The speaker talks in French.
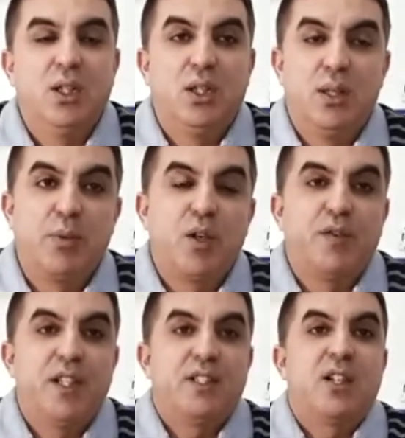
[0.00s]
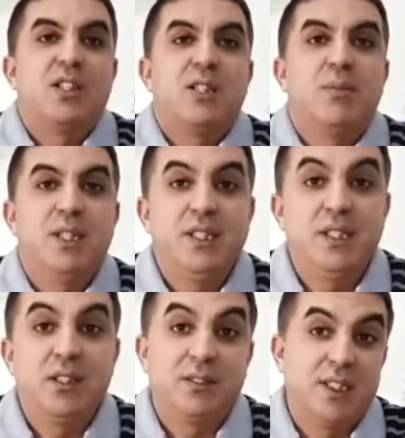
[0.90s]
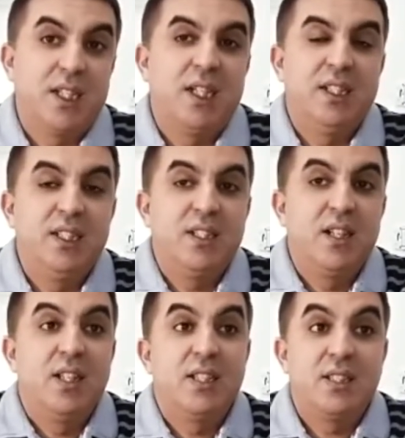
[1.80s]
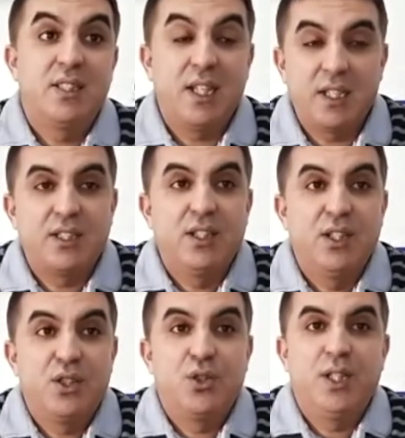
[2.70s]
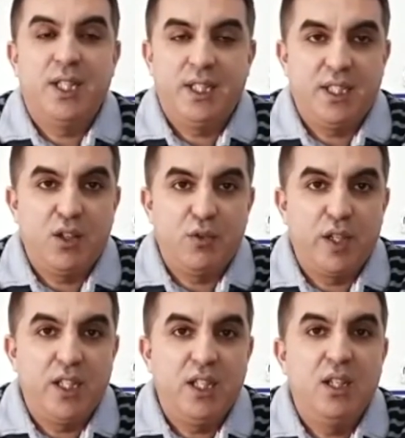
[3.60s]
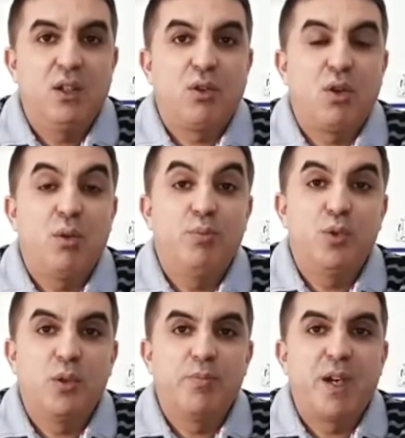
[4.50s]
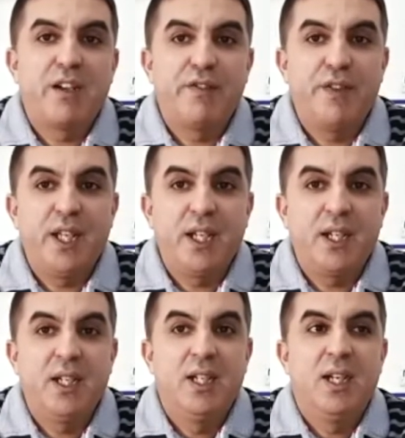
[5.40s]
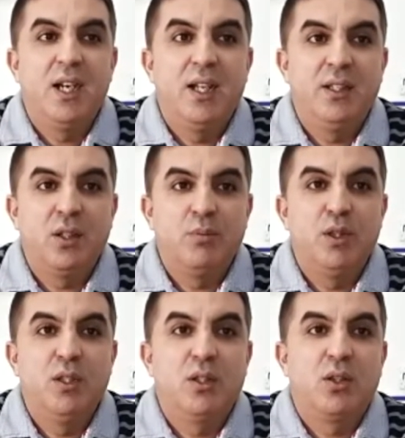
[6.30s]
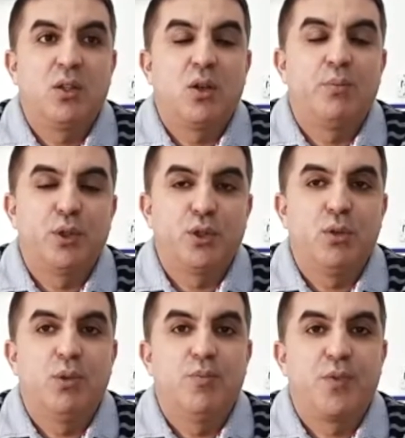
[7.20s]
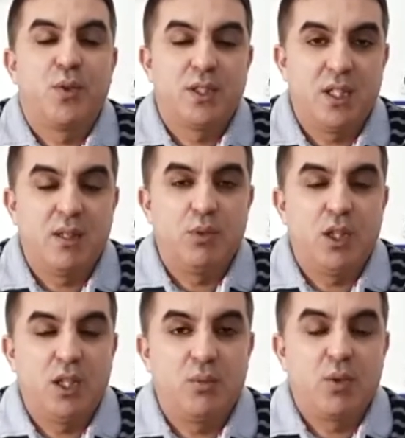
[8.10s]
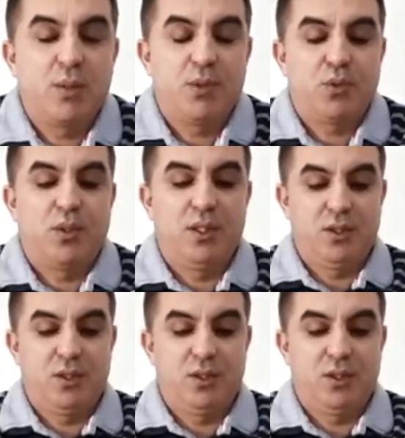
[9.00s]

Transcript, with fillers: Le prophète sallam a dit dans un hadith, certes, je n'ai été envoyé que pour parfaire les nobles comportements. alaikum wa